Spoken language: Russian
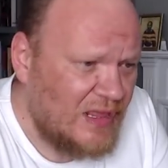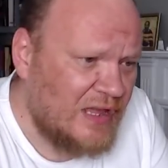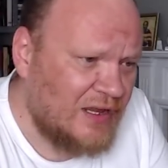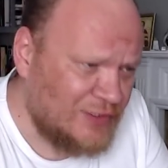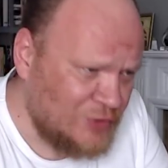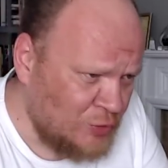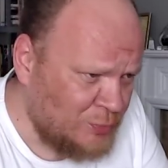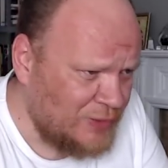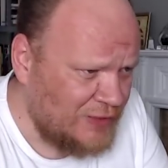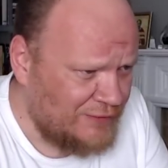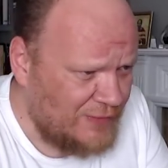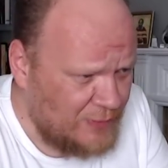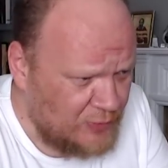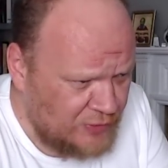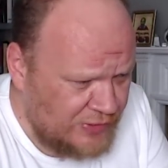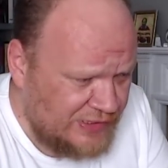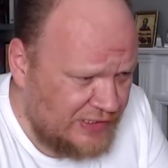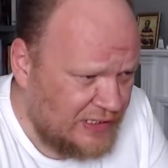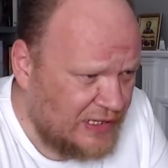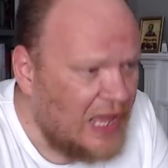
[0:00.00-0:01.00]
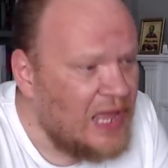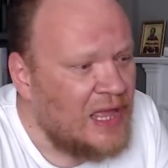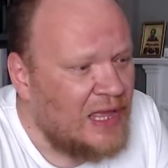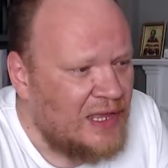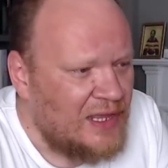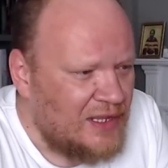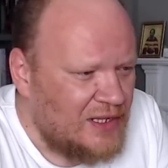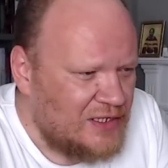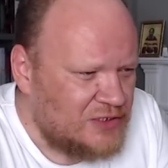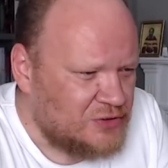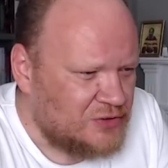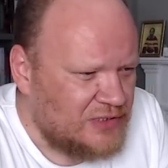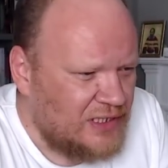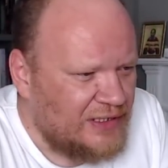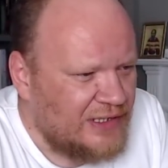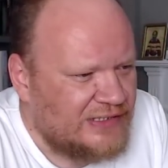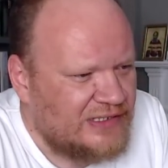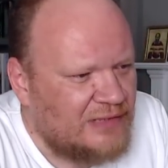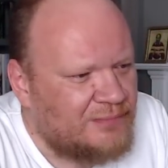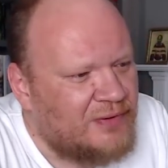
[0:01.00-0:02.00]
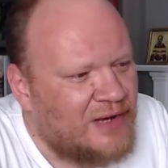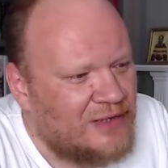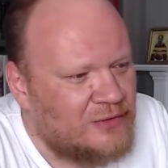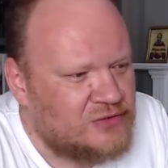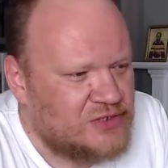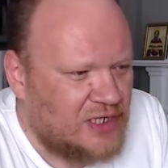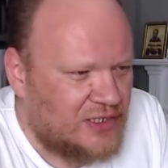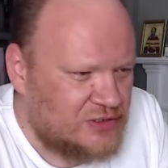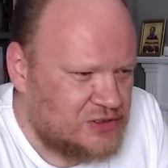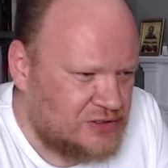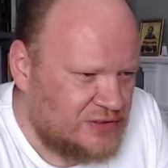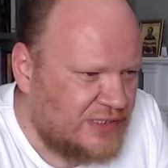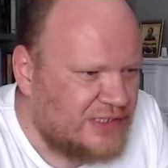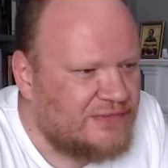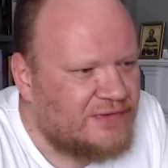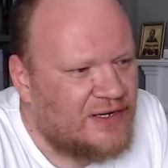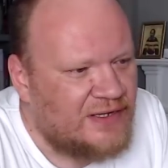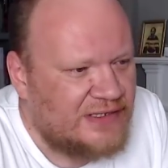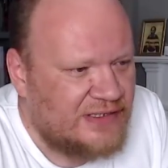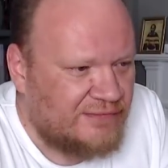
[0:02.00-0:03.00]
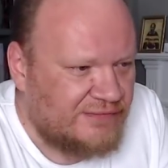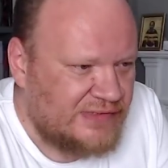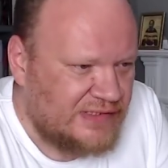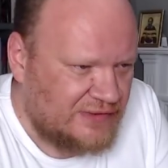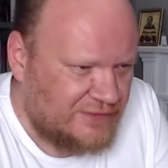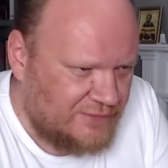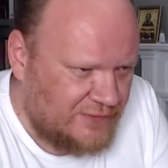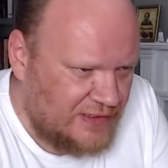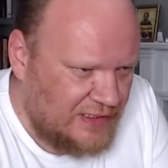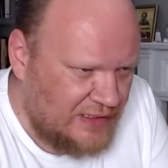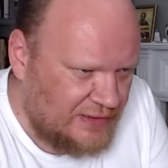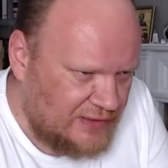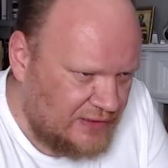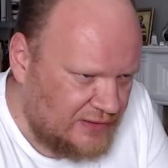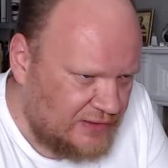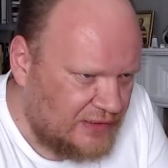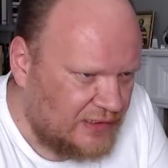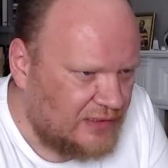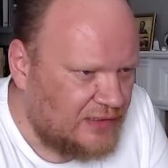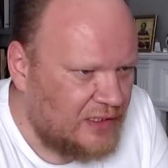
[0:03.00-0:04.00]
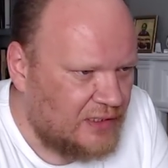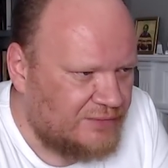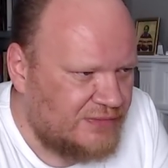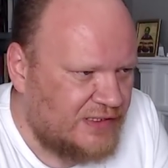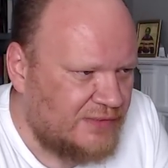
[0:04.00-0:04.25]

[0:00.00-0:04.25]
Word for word: Глупый вопросник журналиста Панюшкина, что называется, взрывает интернет.